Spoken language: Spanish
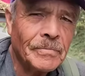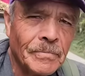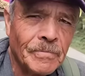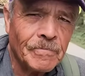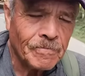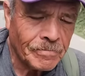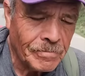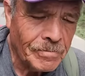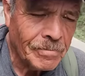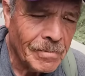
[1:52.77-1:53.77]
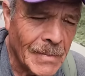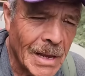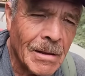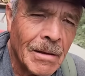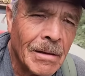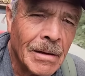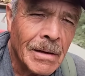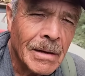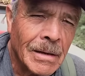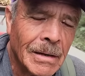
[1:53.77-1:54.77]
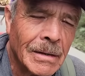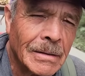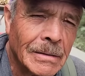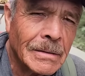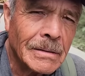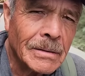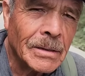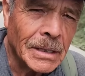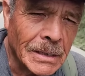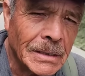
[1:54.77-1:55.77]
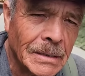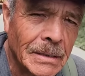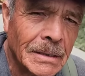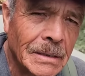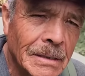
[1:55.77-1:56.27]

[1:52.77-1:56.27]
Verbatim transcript: bueno, hice un poco de pausa eh, le voy a